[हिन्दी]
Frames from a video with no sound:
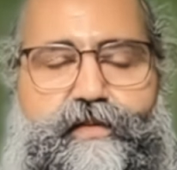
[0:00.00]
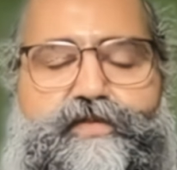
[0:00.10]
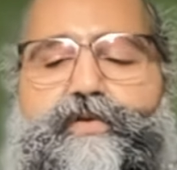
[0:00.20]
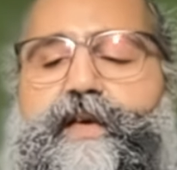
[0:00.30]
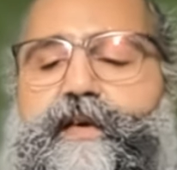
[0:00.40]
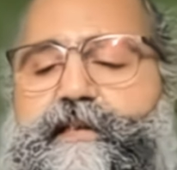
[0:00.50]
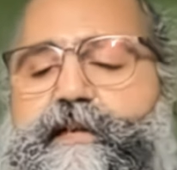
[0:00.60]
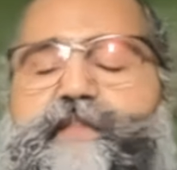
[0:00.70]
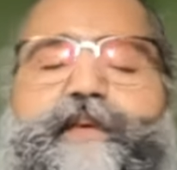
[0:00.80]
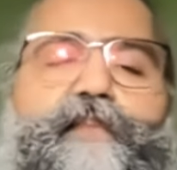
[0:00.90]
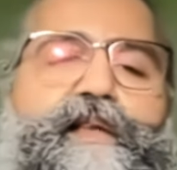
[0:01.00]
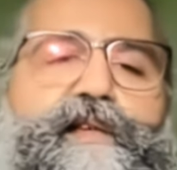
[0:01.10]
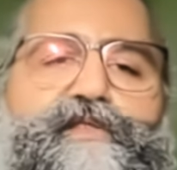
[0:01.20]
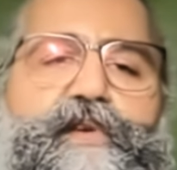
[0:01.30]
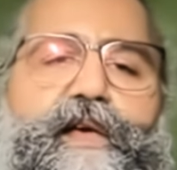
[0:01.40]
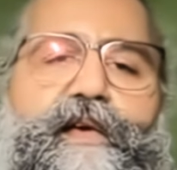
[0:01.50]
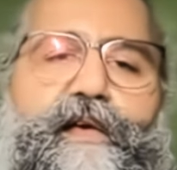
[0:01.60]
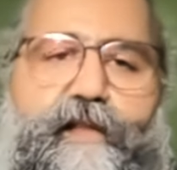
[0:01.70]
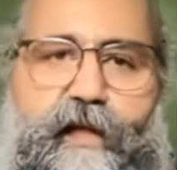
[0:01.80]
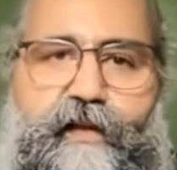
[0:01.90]
जो कि एक सबसे पहली जो है
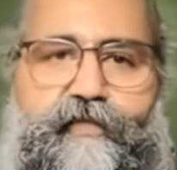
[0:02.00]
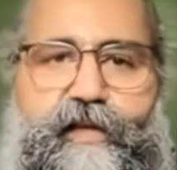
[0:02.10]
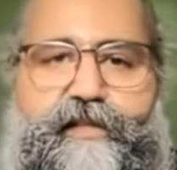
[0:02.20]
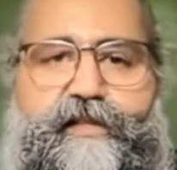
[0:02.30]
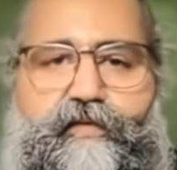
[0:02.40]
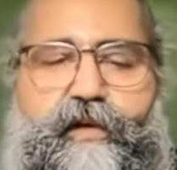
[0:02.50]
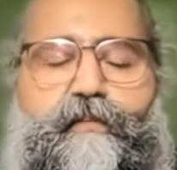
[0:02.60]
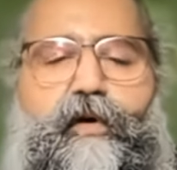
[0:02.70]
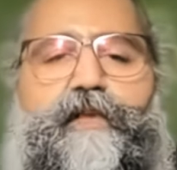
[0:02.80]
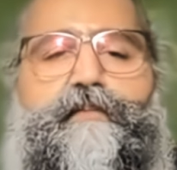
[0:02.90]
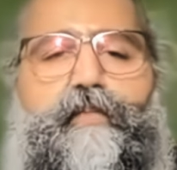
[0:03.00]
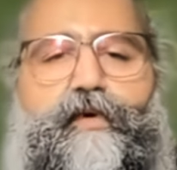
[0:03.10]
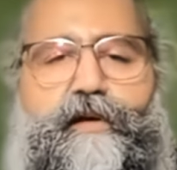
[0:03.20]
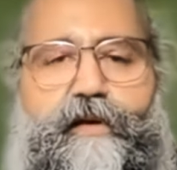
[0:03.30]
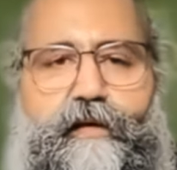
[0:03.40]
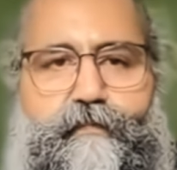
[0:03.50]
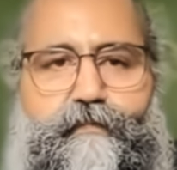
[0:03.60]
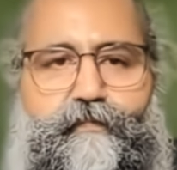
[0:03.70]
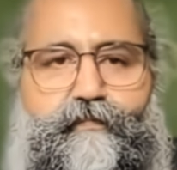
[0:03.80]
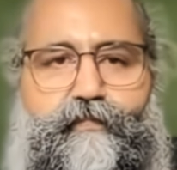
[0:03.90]
एक क्लैरिफिकेशन होना बहुत इम्पॉर्टेंट है
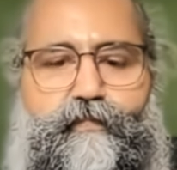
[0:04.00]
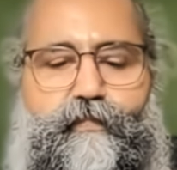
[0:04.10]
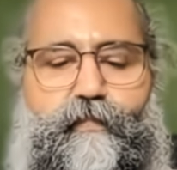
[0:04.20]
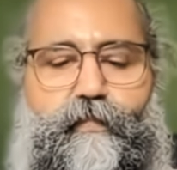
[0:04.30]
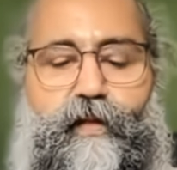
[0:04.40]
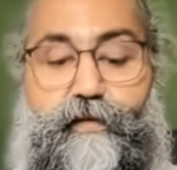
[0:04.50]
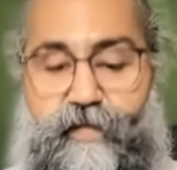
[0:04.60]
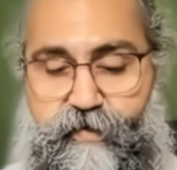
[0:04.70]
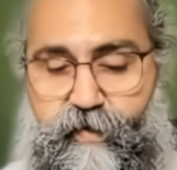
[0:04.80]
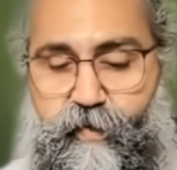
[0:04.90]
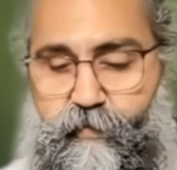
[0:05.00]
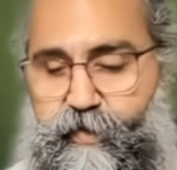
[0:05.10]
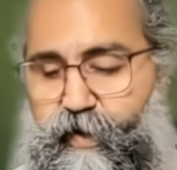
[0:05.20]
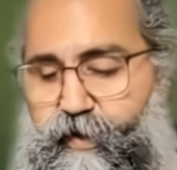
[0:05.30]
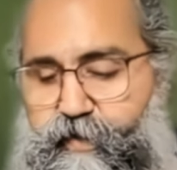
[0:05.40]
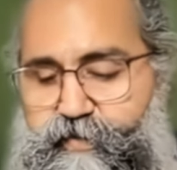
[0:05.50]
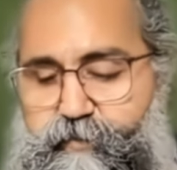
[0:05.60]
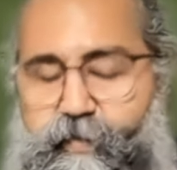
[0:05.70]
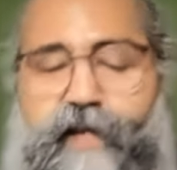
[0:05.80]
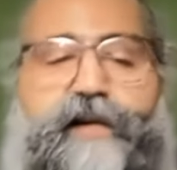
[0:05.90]
जैसे कि मैंने बताया कि
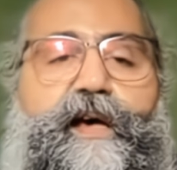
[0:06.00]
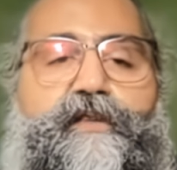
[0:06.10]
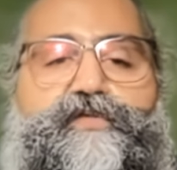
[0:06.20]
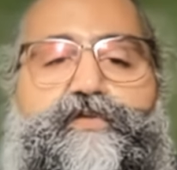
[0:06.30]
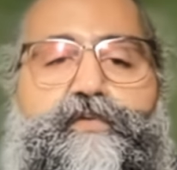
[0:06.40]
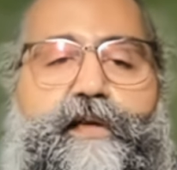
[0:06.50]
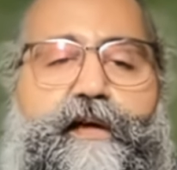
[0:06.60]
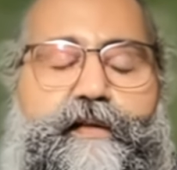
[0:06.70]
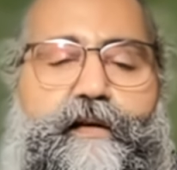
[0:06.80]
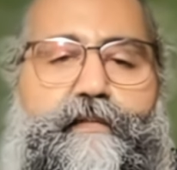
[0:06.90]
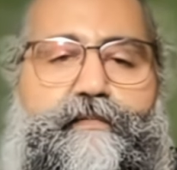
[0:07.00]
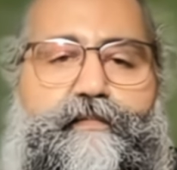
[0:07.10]
जब मैंने टैरो शुरू किया था